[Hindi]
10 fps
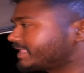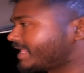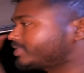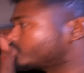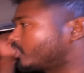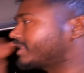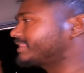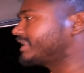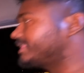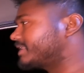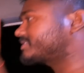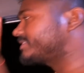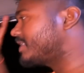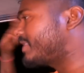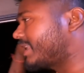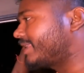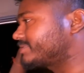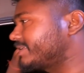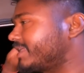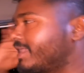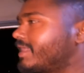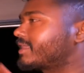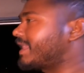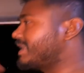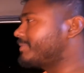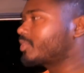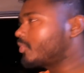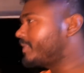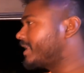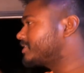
चले जाएगा तो कोलकाता इधर सीधा वाराणसी कहीं हमें घूमने